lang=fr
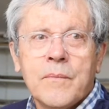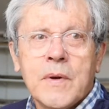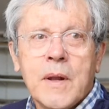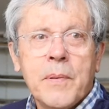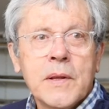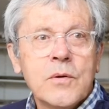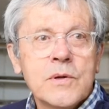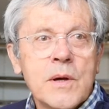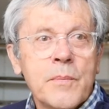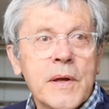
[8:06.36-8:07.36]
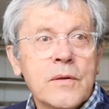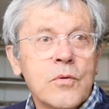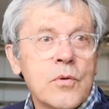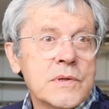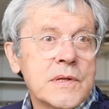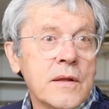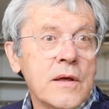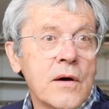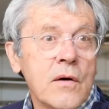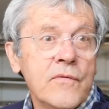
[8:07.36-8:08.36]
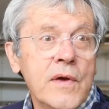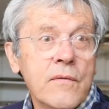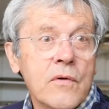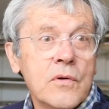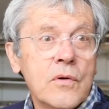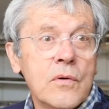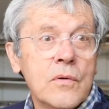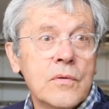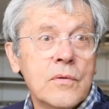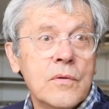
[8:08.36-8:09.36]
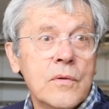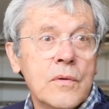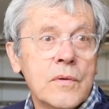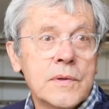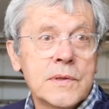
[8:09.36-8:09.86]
La peinture sans peinture, c'est-à-dire vivre de vivre sans peinture.